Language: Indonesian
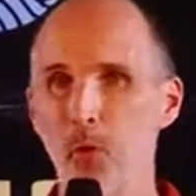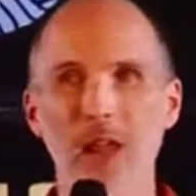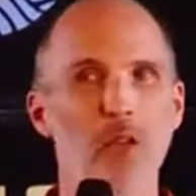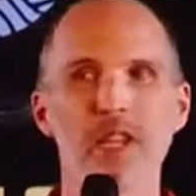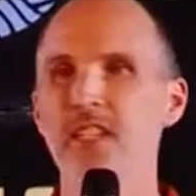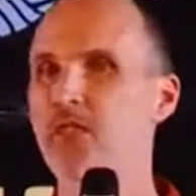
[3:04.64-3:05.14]

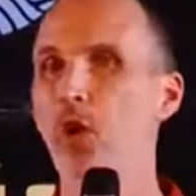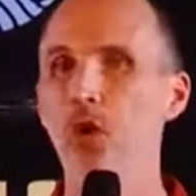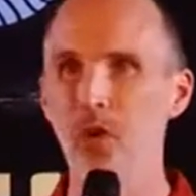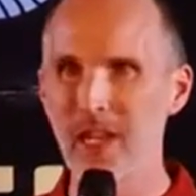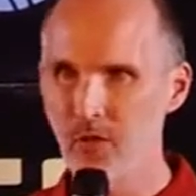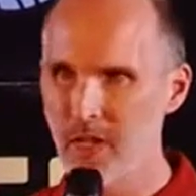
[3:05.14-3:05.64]
pulau di
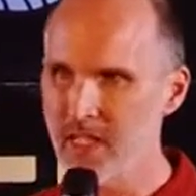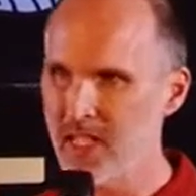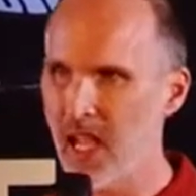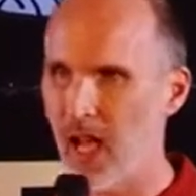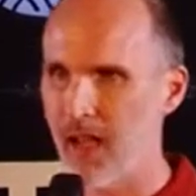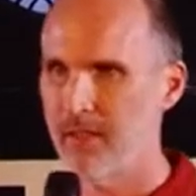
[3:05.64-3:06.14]
seluruh
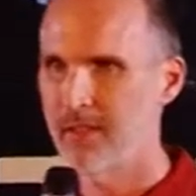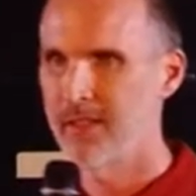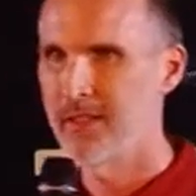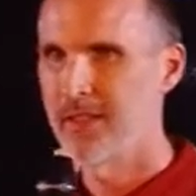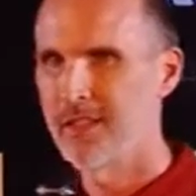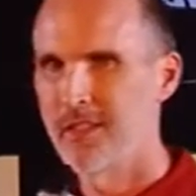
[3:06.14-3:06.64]
Indonesia
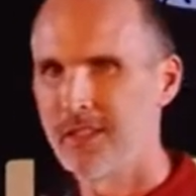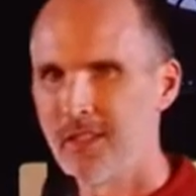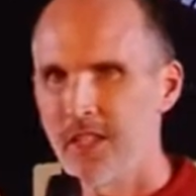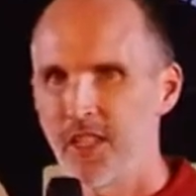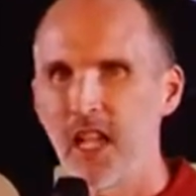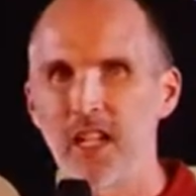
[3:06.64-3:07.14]

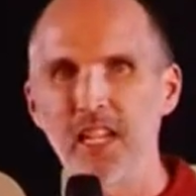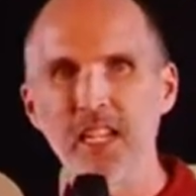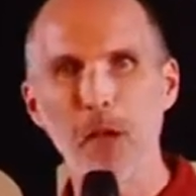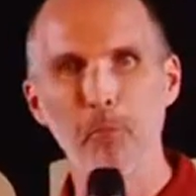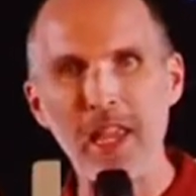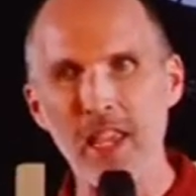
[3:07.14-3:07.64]
yang
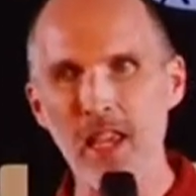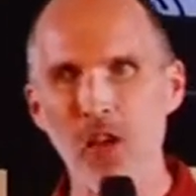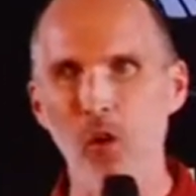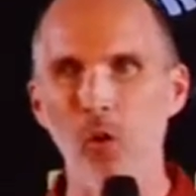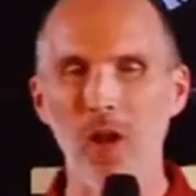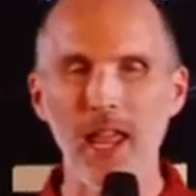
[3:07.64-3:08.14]
didampingi
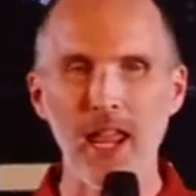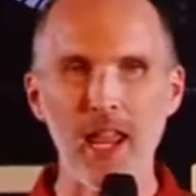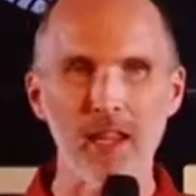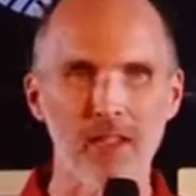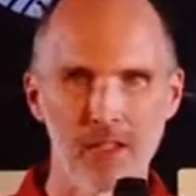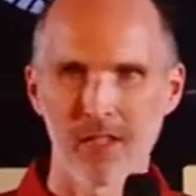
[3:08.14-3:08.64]
oleh